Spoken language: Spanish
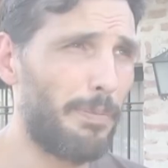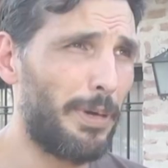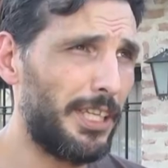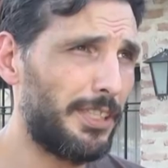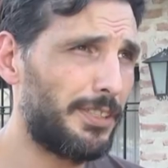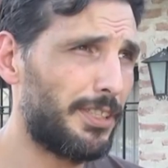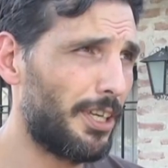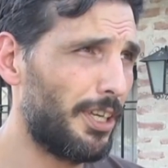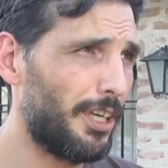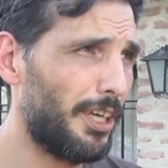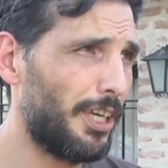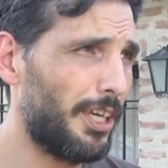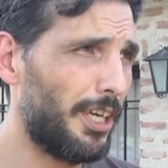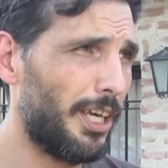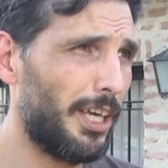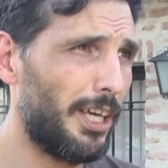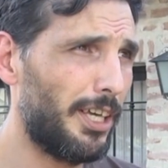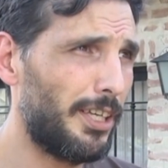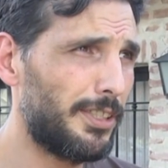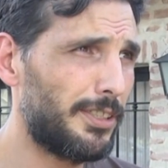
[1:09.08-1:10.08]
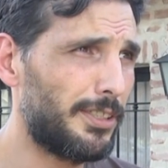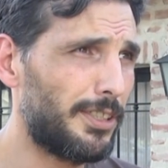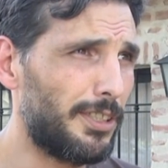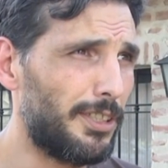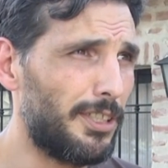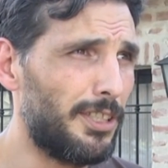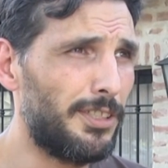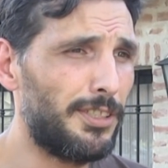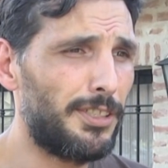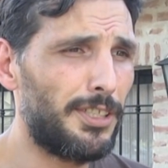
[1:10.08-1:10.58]
parece que
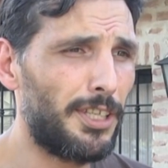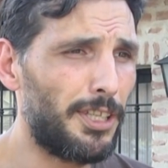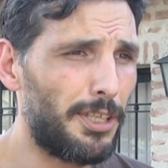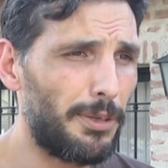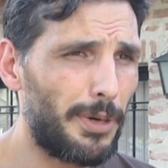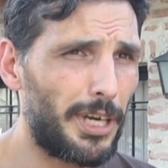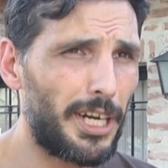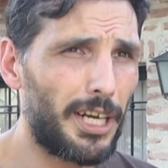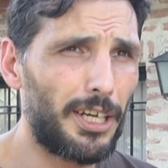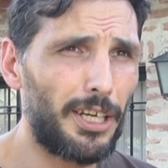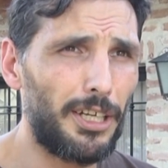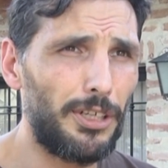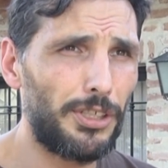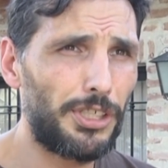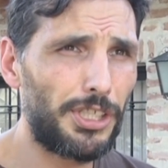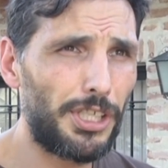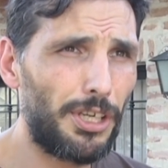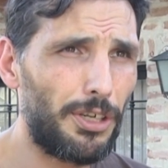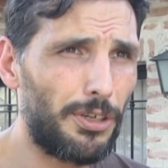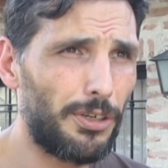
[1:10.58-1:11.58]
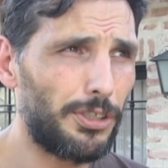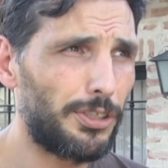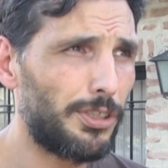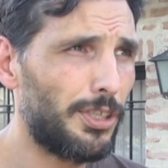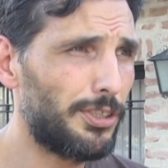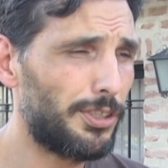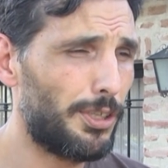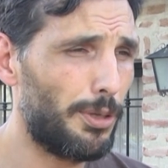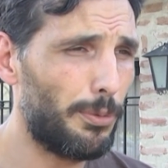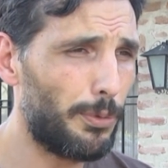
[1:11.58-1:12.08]
es incentivar a que los
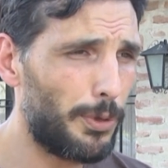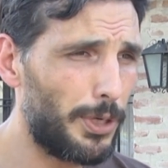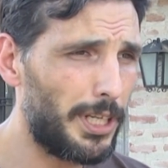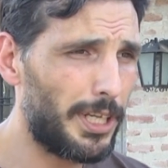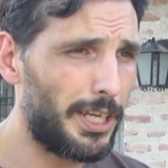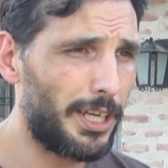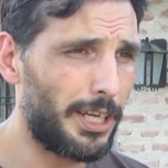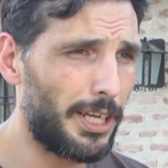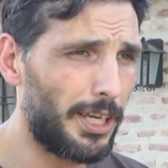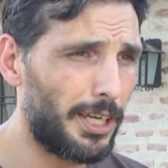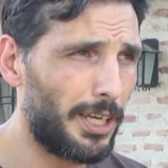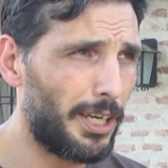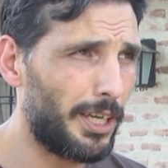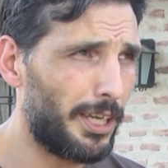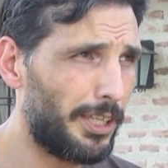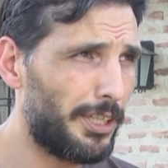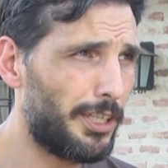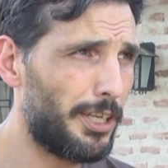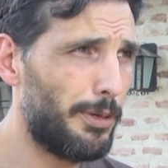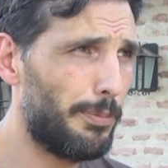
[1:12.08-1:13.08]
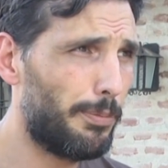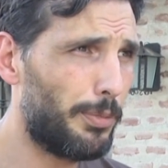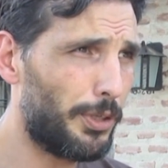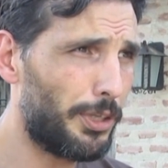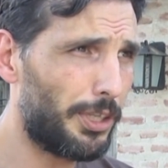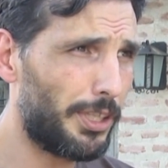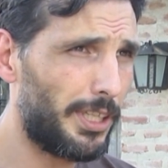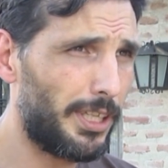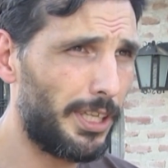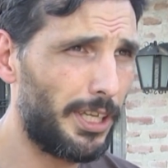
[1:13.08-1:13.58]
chicos se vuelquen a este
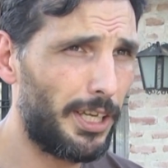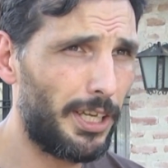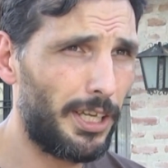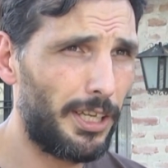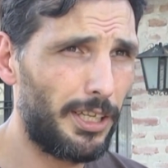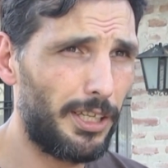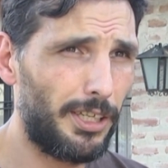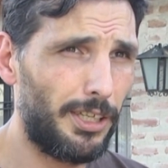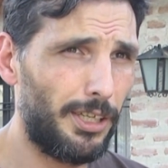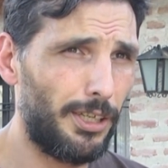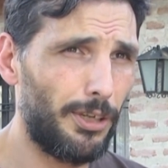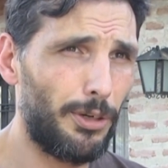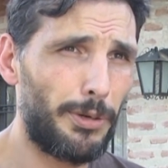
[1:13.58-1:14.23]
deporte y